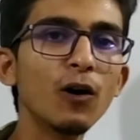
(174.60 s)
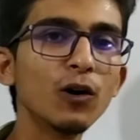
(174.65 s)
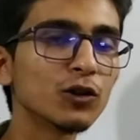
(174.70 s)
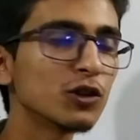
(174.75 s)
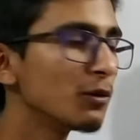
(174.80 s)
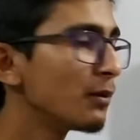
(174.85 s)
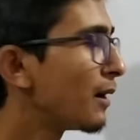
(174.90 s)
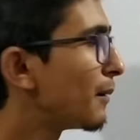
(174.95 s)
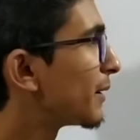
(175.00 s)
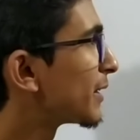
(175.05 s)

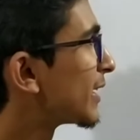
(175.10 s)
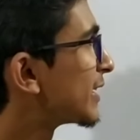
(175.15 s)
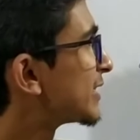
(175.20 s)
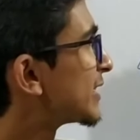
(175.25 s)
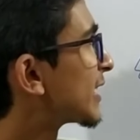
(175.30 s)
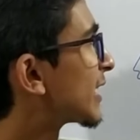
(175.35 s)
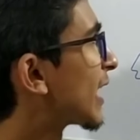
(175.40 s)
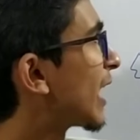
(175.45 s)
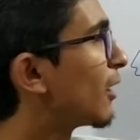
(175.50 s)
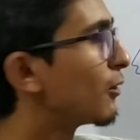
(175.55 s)
অথবা আমাদের
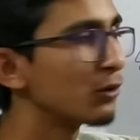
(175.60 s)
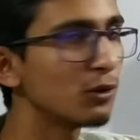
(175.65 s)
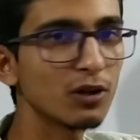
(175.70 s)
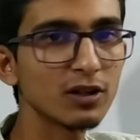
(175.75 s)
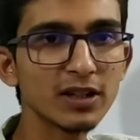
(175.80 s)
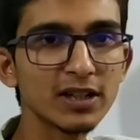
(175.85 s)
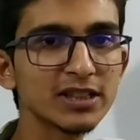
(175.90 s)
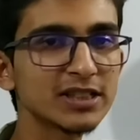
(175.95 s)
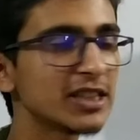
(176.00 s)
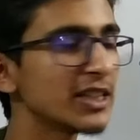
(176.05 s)
যে গ্রাউন্ড
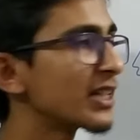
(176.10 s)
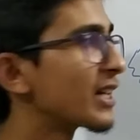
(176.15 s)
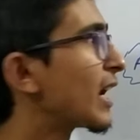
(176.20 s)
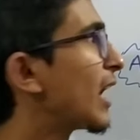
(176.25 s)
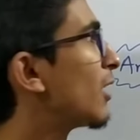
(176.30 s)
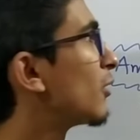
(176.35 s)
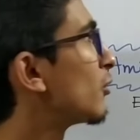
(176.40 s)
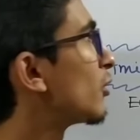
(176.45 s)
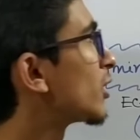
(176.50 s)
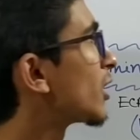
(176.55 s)
ওয়াটার সেই
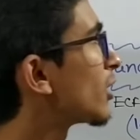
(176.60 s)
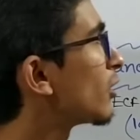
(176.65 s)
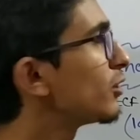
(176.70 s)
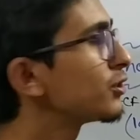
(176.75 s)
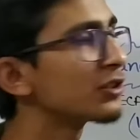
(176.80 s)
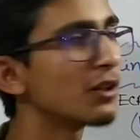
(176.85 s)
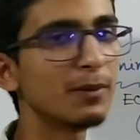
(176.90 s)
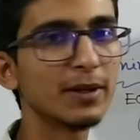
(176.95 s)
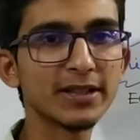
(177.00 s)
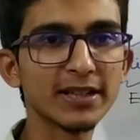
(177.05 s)
গ্রাউন্ড ওয়াটারও
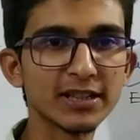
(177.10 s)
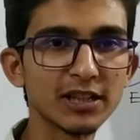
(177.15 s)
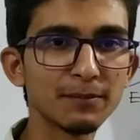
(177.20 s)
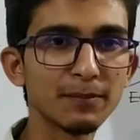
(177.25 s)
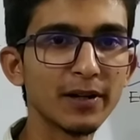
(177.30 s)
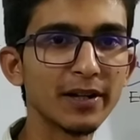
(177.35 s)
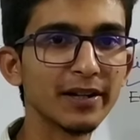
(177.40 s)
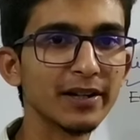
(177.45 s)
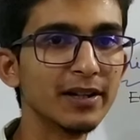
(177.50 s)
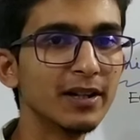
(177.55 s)
জমা থাকতে
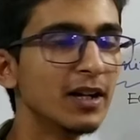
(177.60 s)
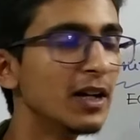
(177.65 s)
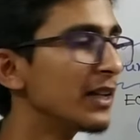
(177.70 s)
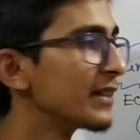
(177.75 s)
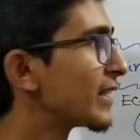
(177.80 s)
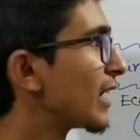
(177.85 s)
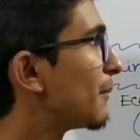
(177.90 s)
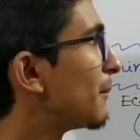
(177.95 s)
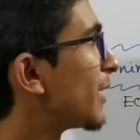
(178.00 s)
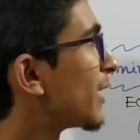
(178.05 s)
পারে
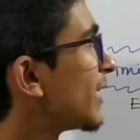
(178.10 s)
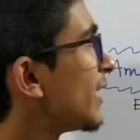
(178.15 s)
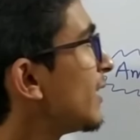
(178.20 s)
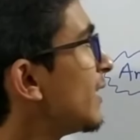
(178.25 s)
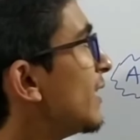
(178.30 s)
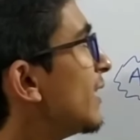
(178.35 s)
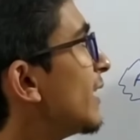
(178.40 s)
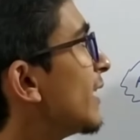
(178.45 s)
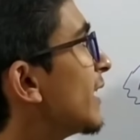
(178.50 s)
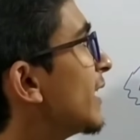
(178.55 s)
তার মানে
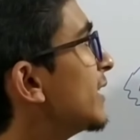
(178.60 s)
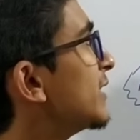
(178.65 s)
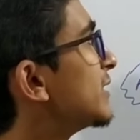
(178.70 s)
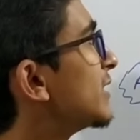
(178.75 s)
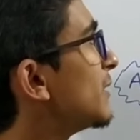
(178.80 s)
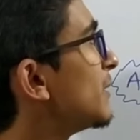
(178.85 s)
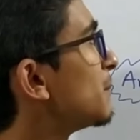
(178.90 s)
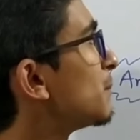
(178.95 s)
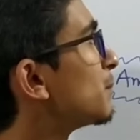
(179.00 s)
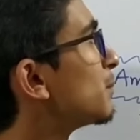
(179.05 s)
এই
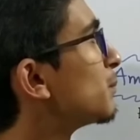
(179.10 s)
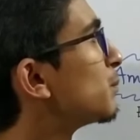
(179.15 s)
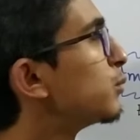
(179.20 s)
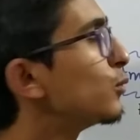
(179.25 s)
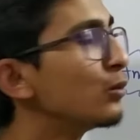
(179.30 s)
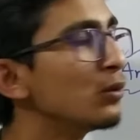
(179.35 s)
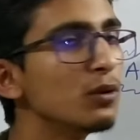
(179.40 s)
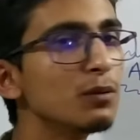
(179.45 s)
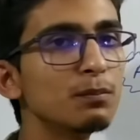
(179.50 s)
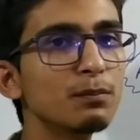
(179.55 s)
যে
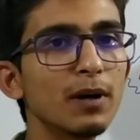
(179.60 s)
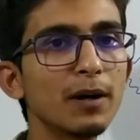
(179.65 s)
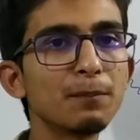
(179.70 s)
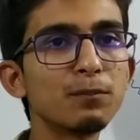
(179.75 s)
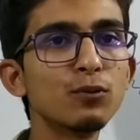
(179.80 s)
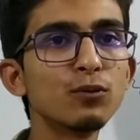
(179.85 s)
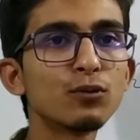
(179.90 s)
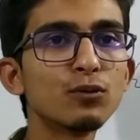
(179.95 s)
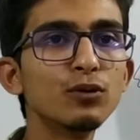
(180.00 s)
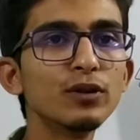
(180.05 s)
পুল বা
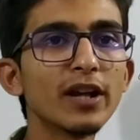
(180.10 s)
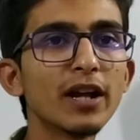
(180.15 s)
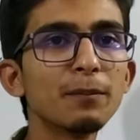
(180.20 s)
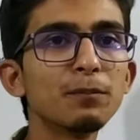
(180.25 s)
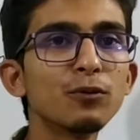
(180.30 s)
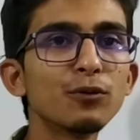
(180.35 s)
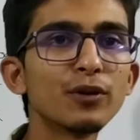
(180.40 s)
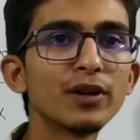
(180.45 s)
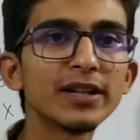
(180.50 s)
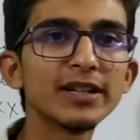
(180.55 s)
পুকুর এই
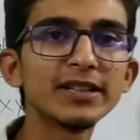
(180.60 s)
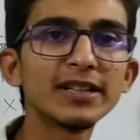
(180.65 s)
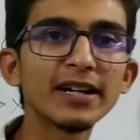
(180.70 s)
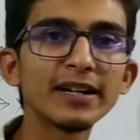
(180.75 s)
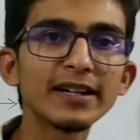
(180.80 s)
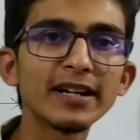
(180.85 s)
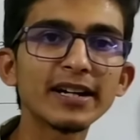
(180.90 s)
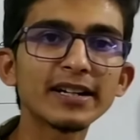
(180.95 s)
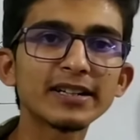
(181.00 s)
পুকুরে কি থাকে